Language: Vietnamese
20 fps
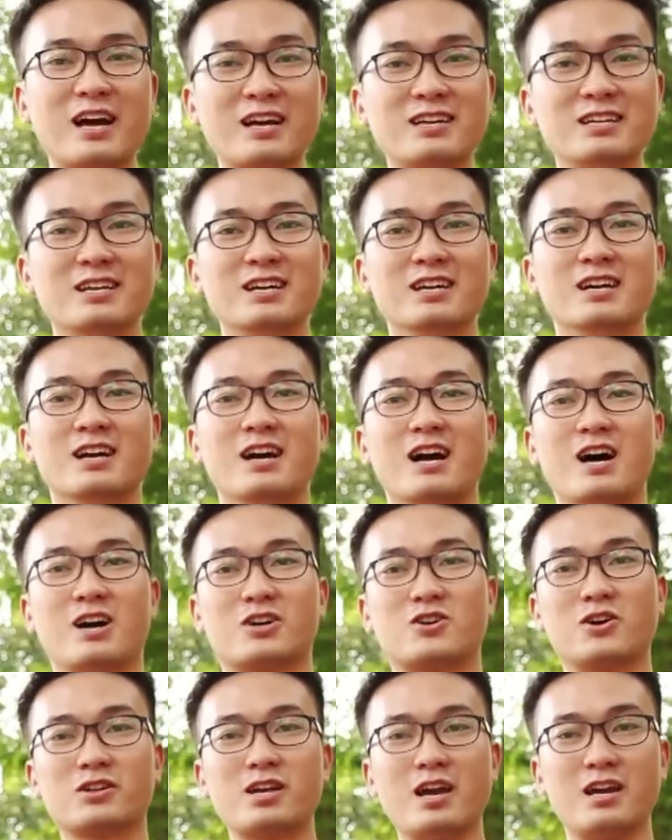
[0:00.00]
nay.
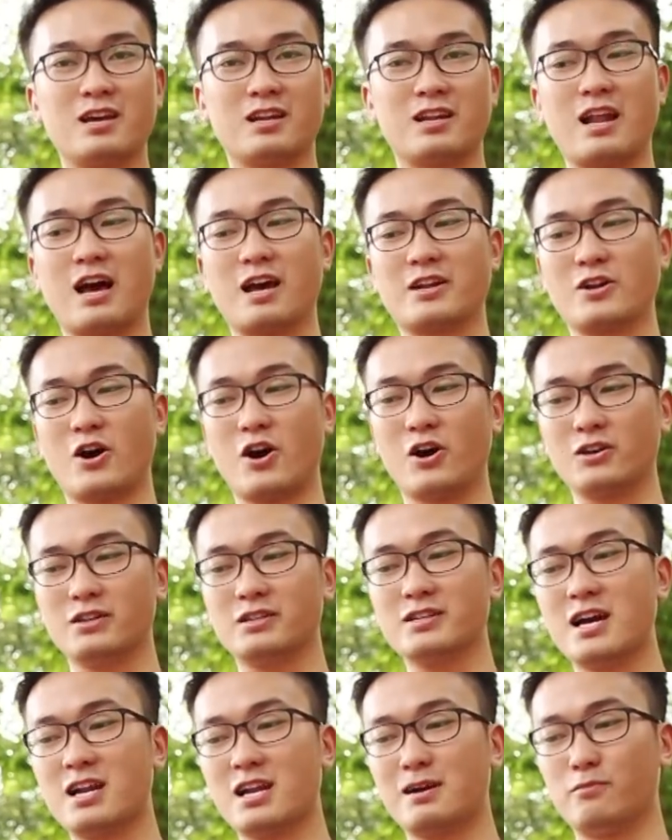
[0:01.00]
Uh, có thể là
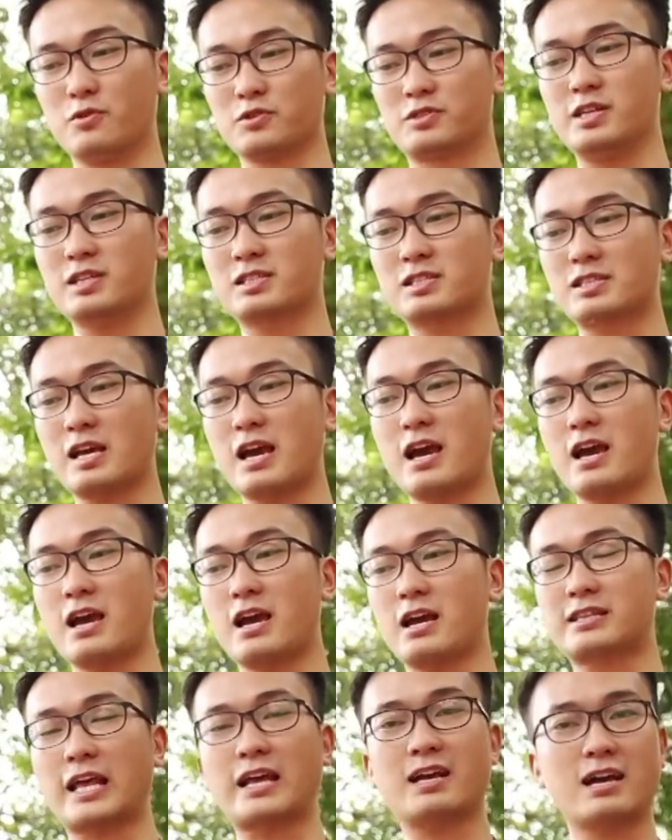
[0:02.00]
nói đây là một chiếc
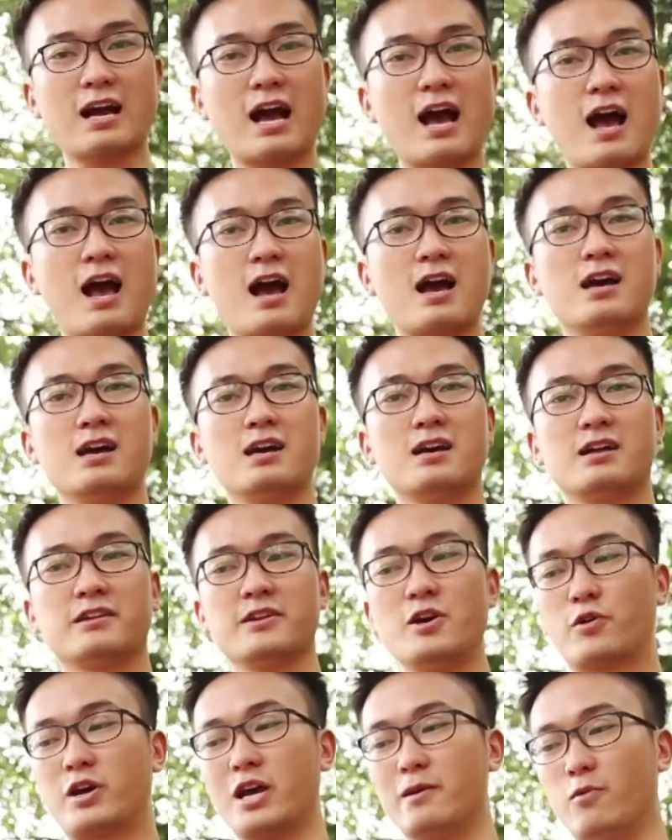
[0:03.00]
xe tay ga
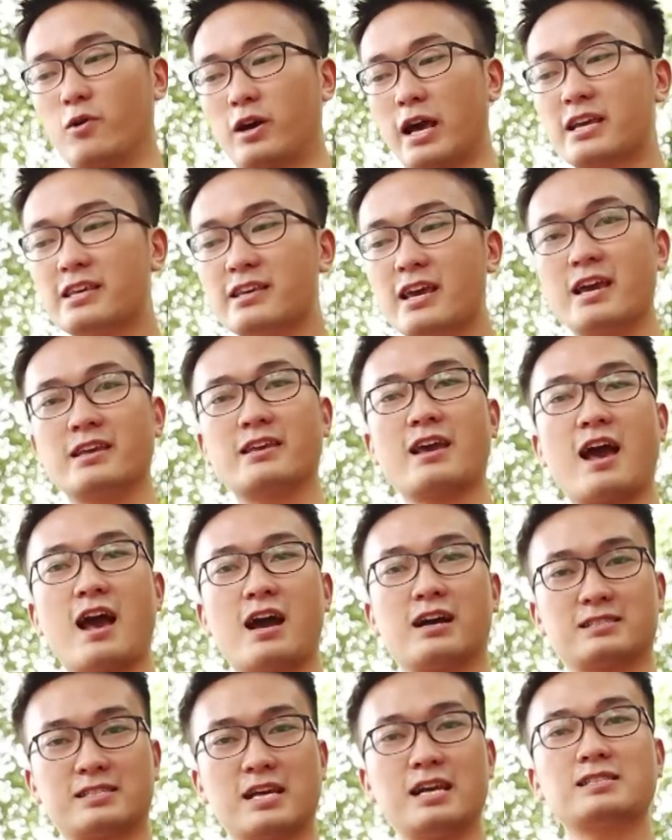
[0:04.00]
điều khiển một cách nhẹ
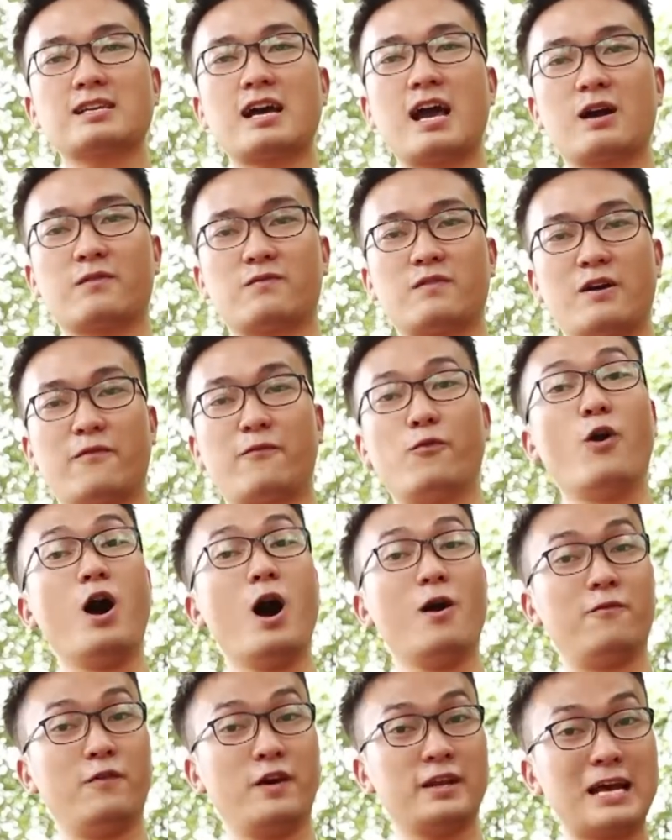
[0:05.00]
nhàng, dễ dàng và phù
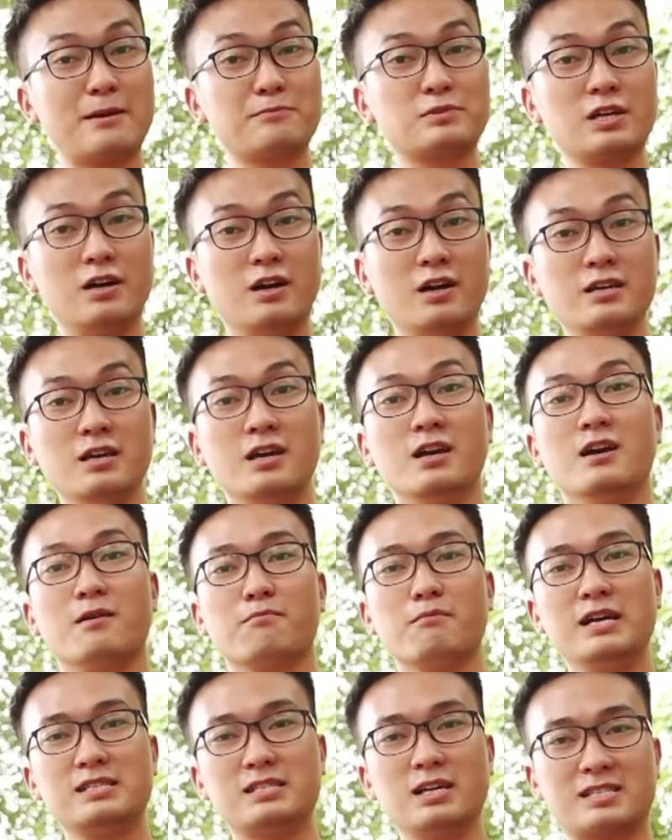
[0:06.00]
hợp với nam giới.
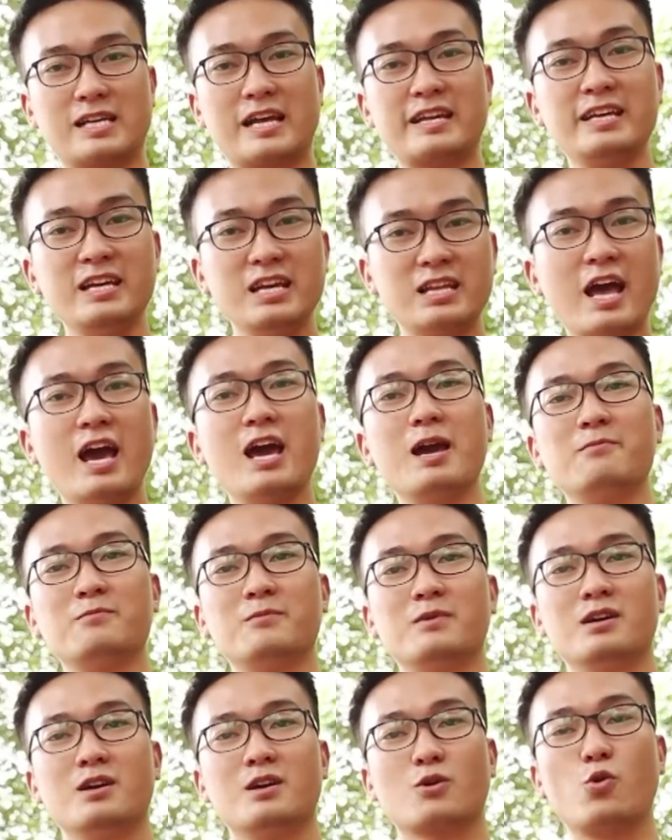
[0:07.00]
Bây giờ sẽ đi thêm
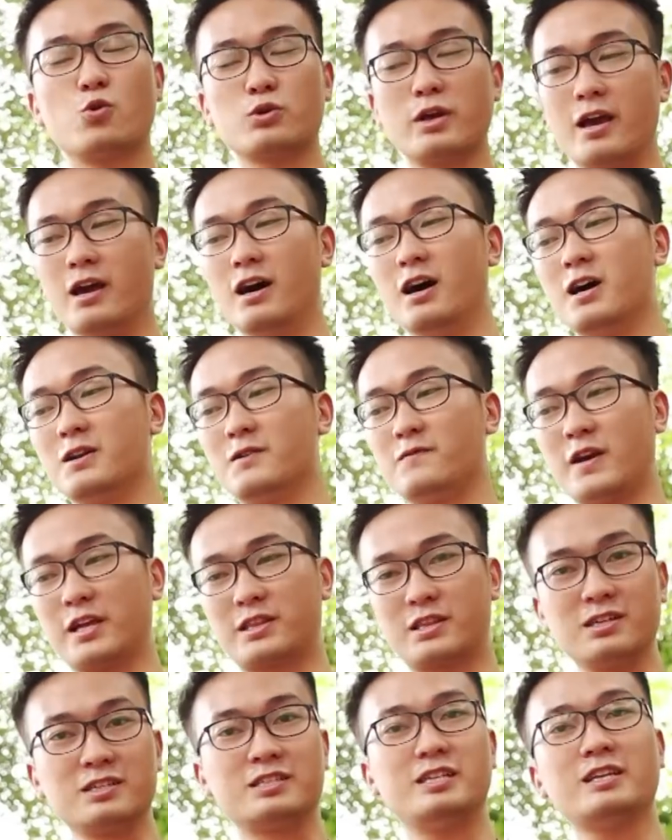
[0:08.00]
cụ thể hơn về
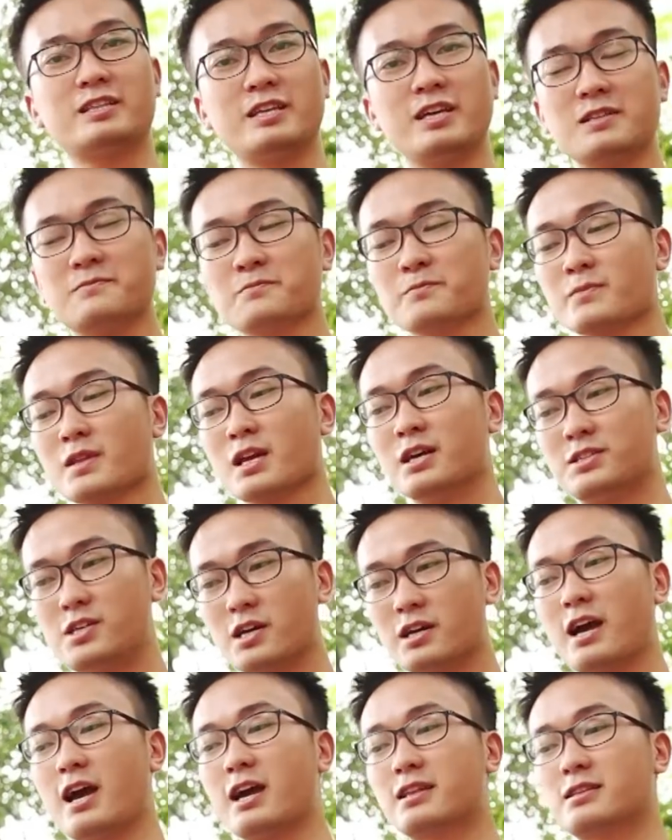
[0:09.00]
từng chi tiết.
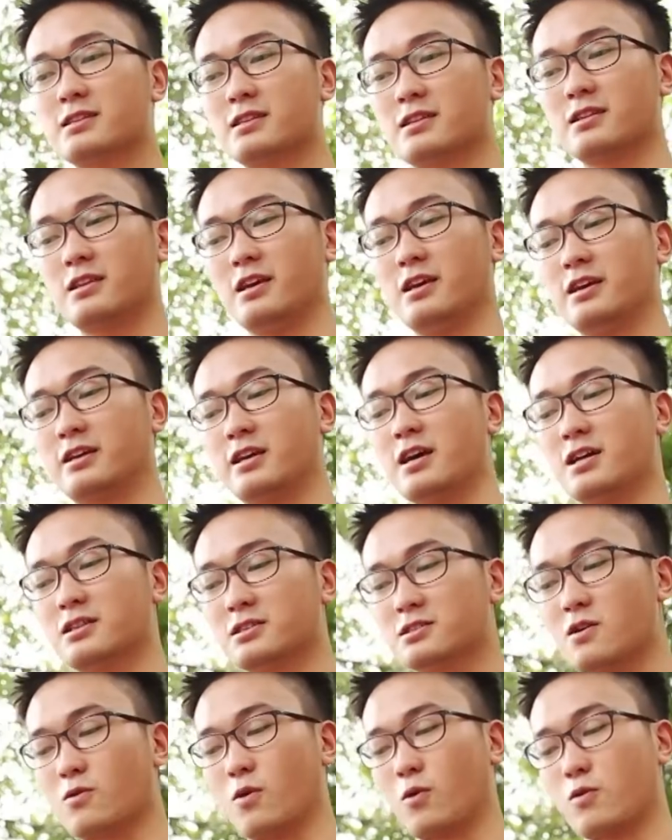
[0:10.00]
Trước hết thì cái ấn
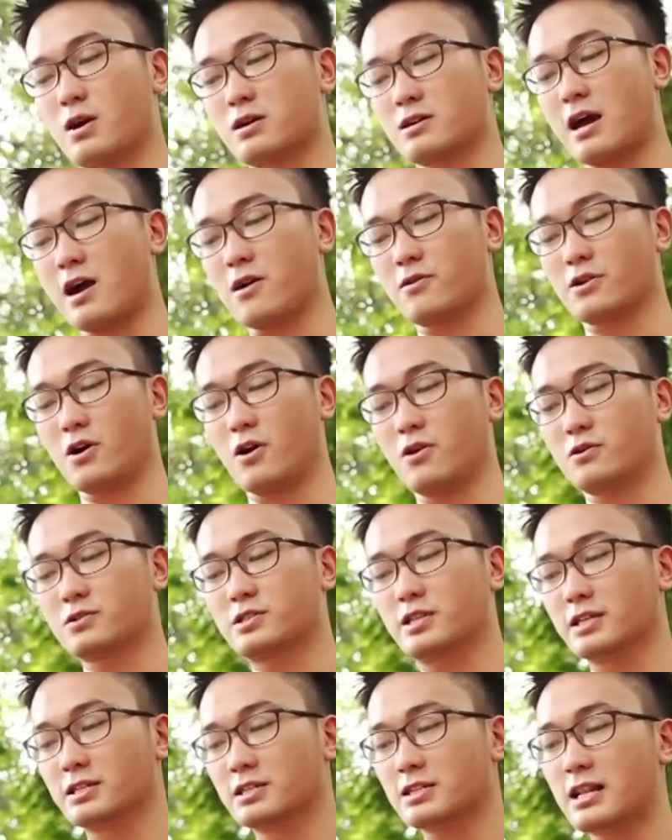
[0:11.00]
tượng của Quang Đạo đó
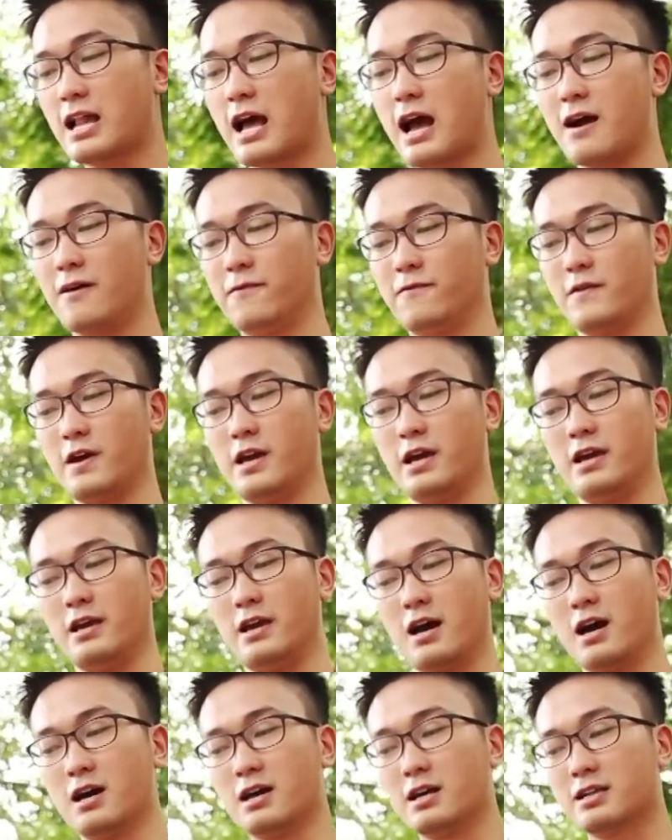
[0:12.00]
chính là
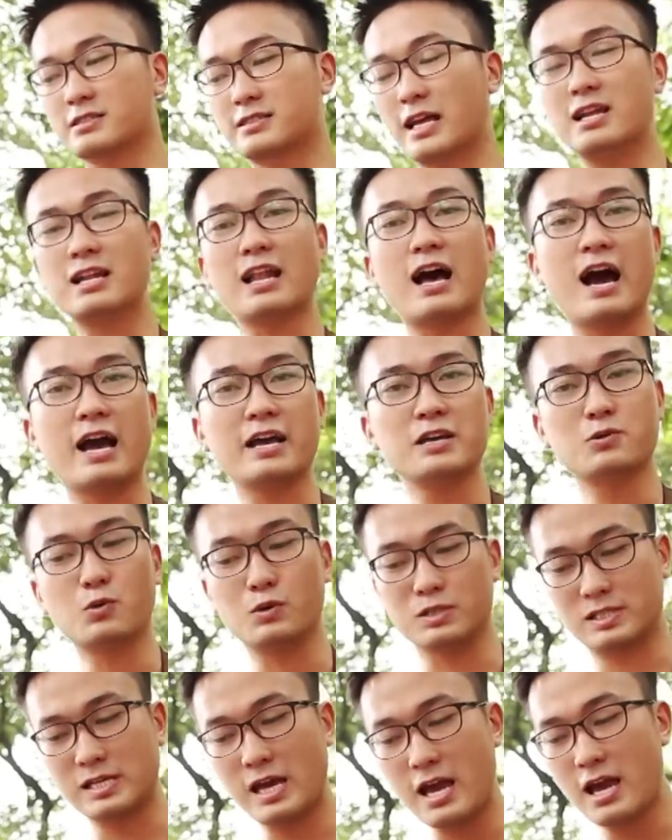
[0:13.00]
về uh, tay lái
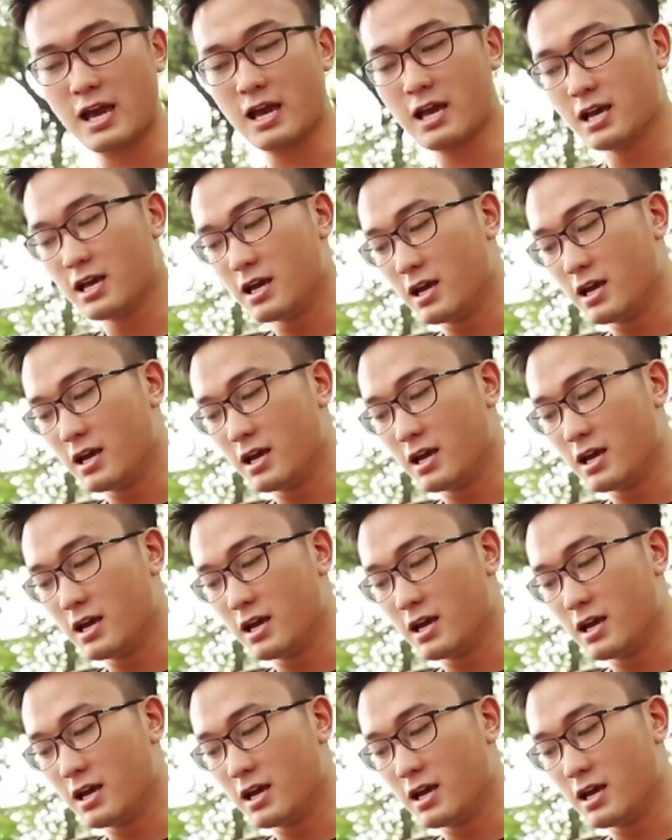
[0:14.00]
của xe.